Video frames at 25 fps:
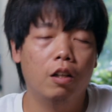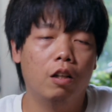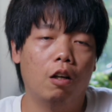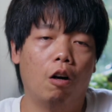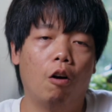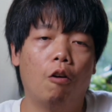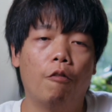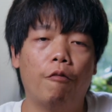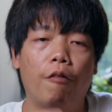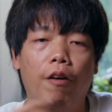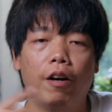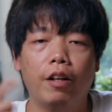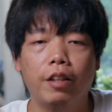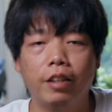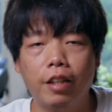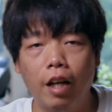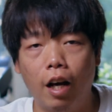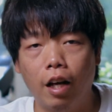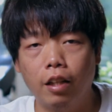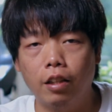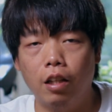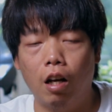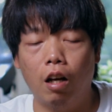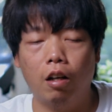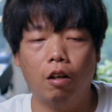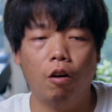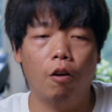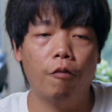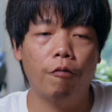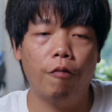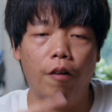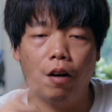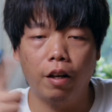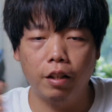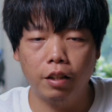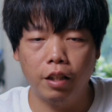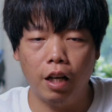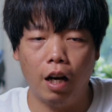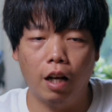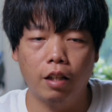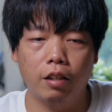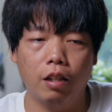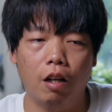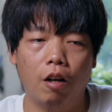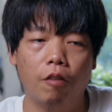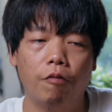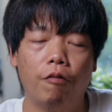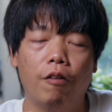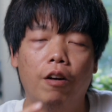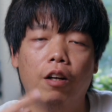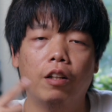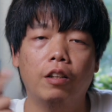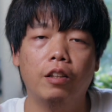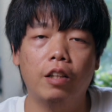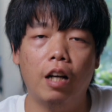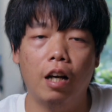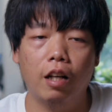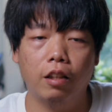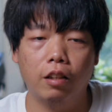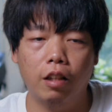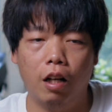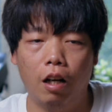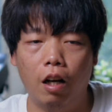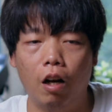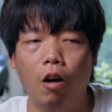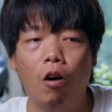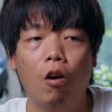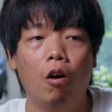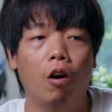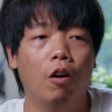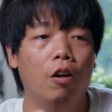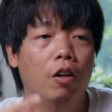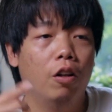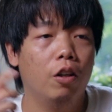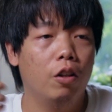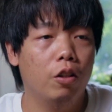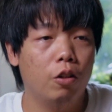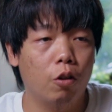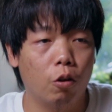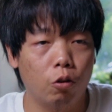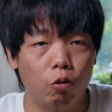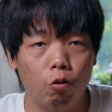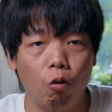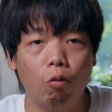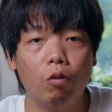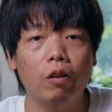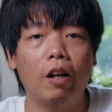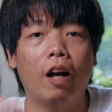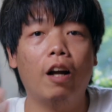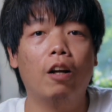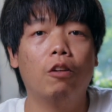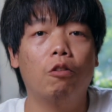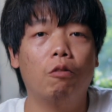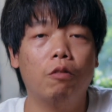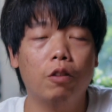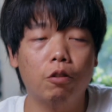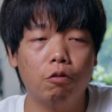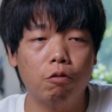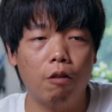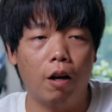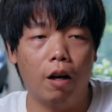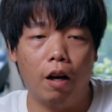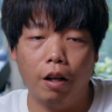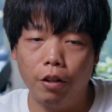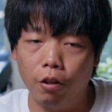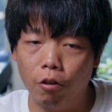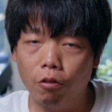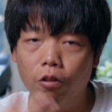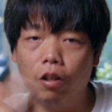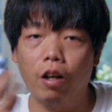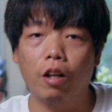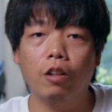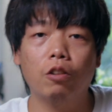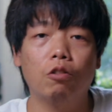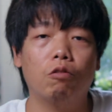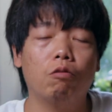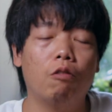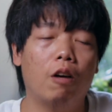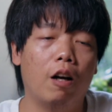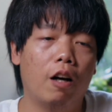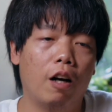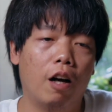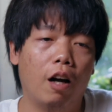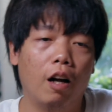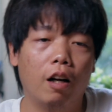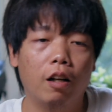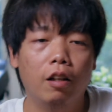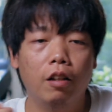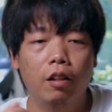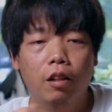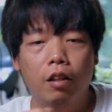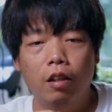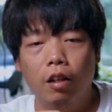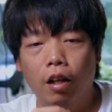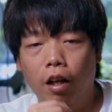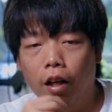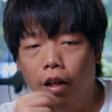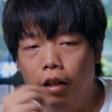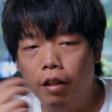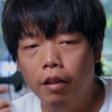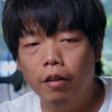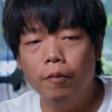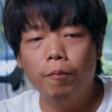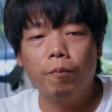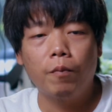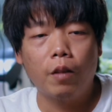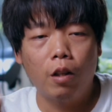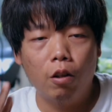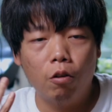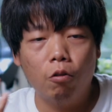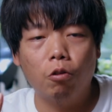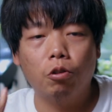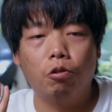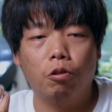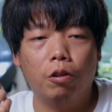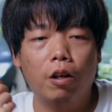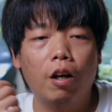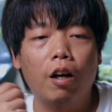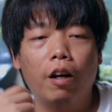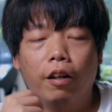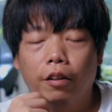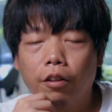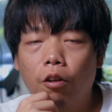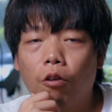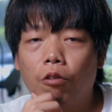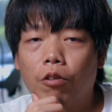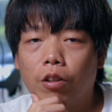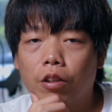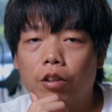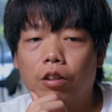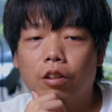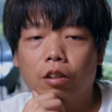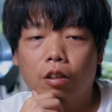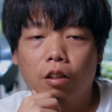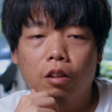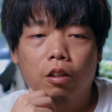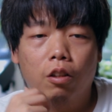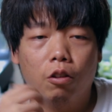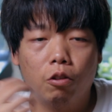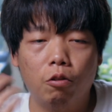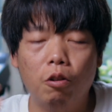然后放到下一张，然后放到下一张，放到下一张，哦，有动态的东西出来了，有人出来了，哎，我觉得很有意思。